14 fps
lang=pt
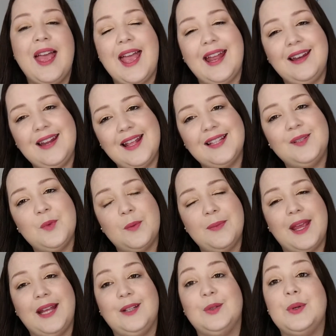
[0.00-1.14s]
É nesse
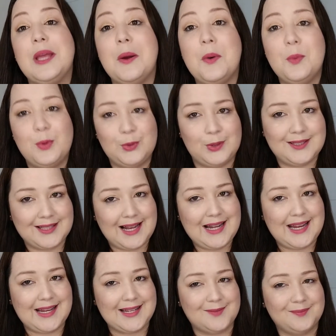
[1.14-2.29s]
momento que eu uso essa
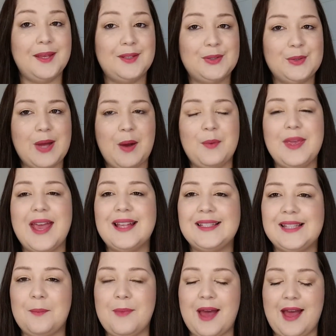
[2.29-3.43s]
linha. Pessoal, e
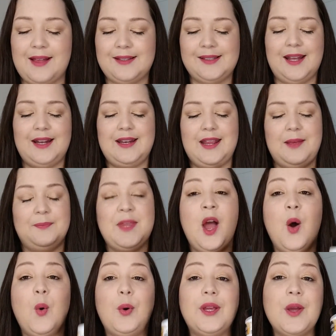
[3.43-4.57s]
essa máscara, né?
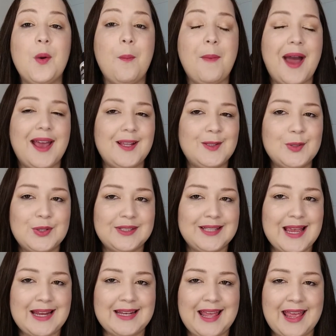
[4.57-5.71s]
O que eu mais
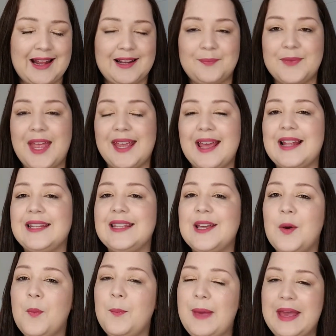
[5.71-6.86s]
gostei nela é que ela
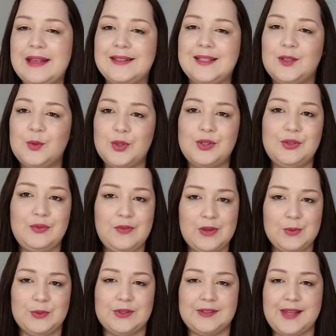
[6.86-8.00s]
não pesa nos
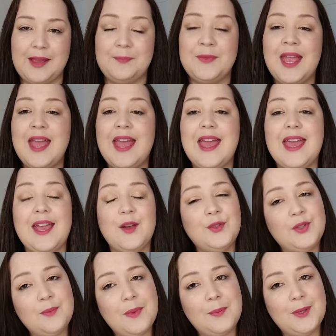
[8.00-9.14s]
fios, né? Eu
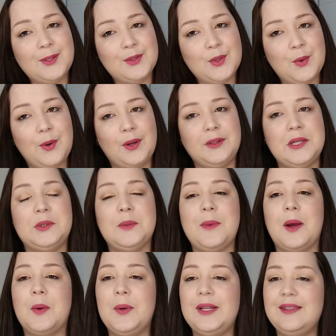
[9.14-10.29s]
sou uma pessoa que tem que
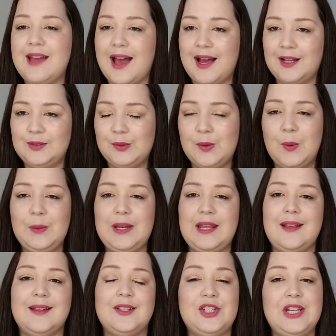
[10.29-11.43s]
tomar cuidado com
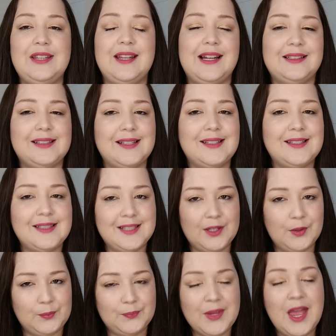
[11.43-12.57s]
linhas problemas de
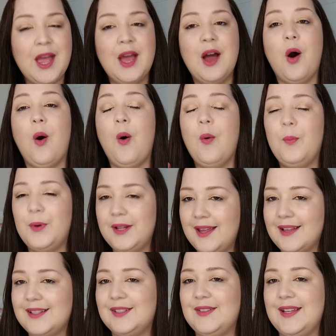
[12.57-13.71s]
hidratação, ou porque
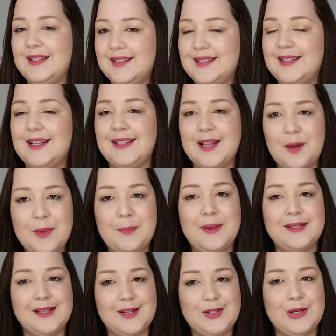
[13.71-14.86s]
às vezes, assim, dá uma
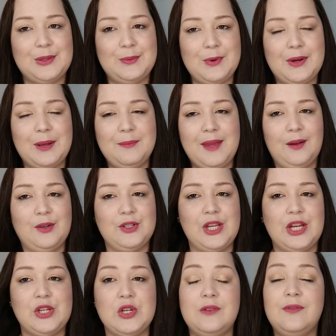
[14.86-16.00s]
pesadinha no meu cabelo,
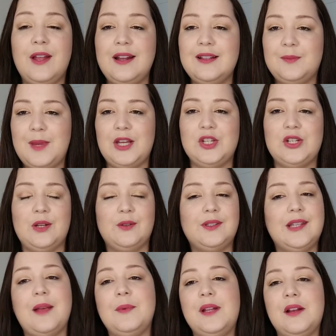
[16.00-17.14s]
gente, infelizmente, né? Eu
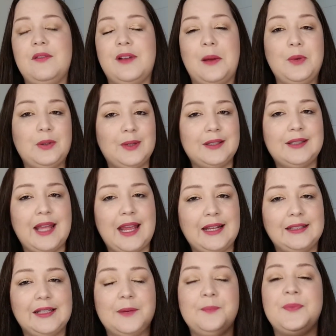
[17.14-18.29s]
sempre tenho que ficar muito
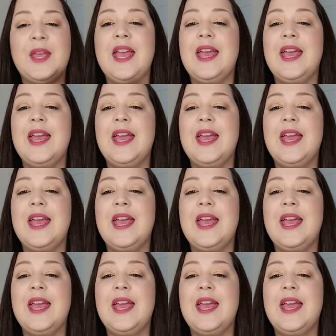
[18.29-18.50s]
atenta.